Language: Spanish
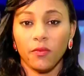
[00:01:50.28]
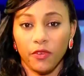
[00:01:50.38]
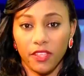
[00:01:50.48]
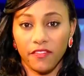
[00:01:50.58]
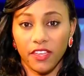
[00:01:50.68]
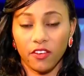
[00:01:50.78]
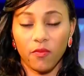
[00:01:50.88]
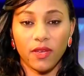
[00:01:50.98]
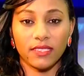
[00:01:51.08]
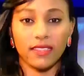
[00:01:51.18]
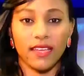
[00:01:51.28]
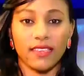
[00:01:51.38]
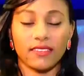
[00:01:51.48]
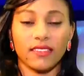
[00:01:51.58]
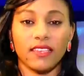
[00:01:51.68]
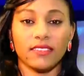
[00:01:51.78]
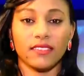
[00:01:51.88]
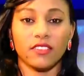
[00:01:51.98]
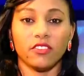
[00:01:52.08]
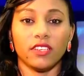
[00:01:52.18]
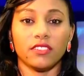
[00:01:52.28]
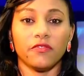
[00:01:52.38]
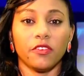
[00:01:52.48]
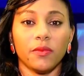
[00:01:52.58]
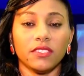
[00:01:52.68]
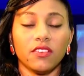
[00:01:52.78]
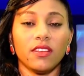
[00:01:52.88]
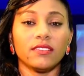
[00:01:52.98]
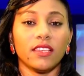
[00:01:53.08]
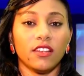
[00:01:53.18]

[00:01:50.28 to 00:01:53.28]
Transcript: Puede ver con más detalles estas y otras informaciones